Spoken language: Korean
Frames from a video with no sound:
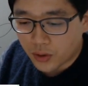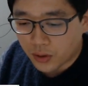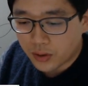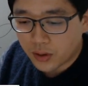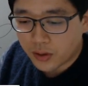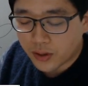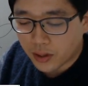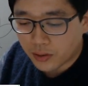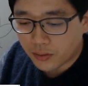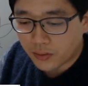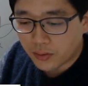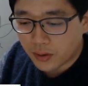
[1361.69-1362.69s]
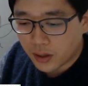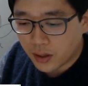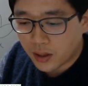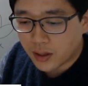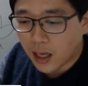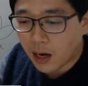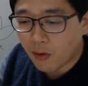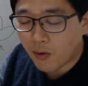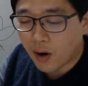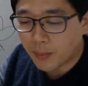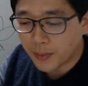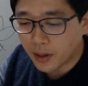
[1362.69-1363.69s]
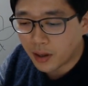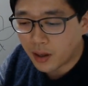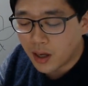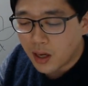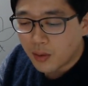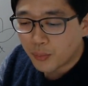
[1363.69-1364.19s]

전열 작용이 양호하며